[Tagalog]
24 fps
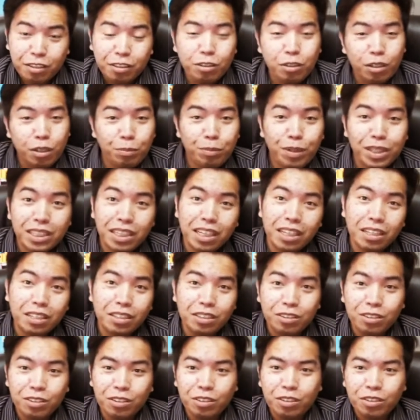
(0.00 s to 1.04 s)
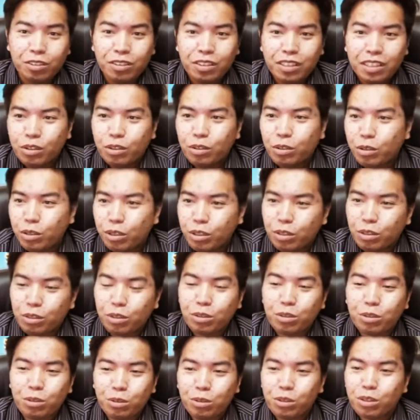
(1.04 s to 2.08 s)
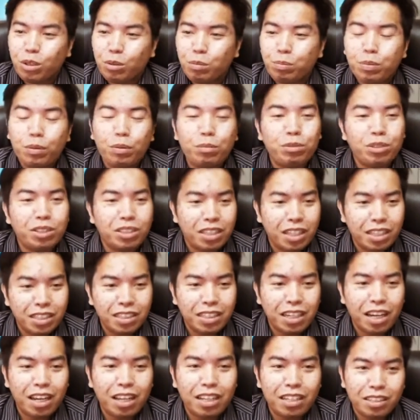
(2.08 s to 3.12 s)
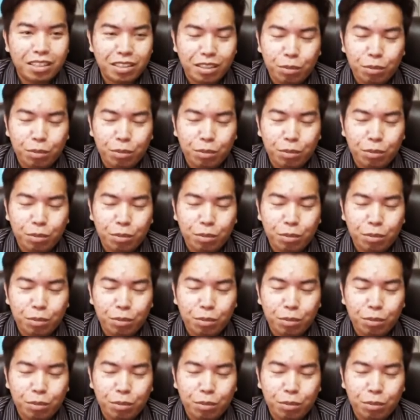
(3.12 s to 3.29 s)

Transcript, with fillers: yung iba sa inyo, Uy, gusto ko din pumunta dyan.